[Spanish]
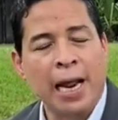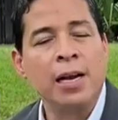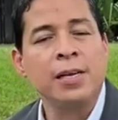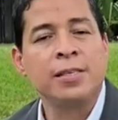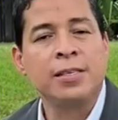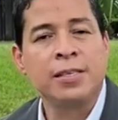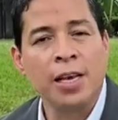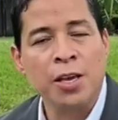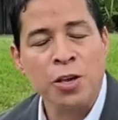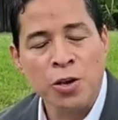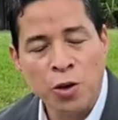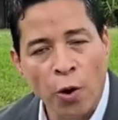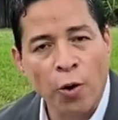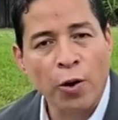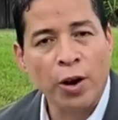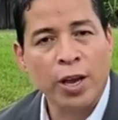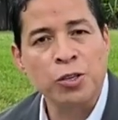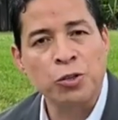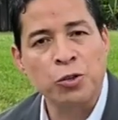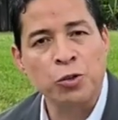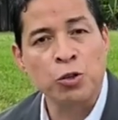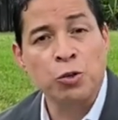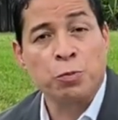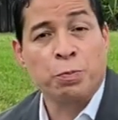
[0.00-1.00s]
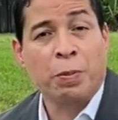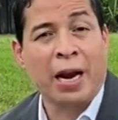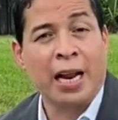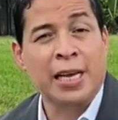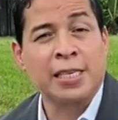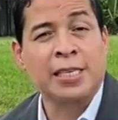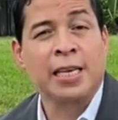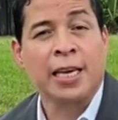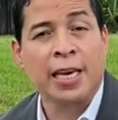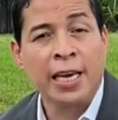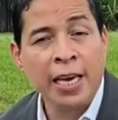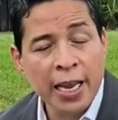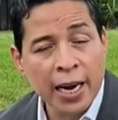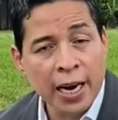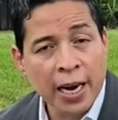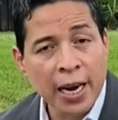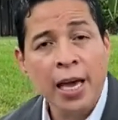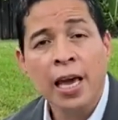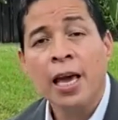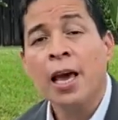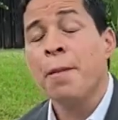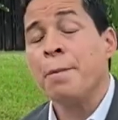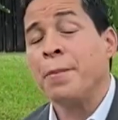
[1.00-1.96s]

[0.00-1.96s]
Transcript: el Señor Jesús, para seguirle,